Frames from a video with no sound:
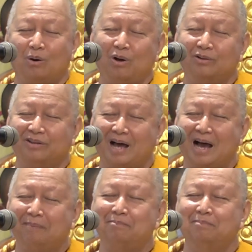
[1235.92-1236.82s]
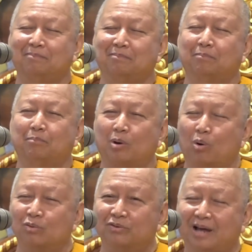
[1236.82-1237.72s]
ข้อ 3. โป
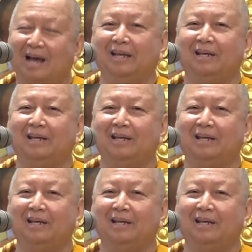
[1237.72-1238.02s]
ร่งใส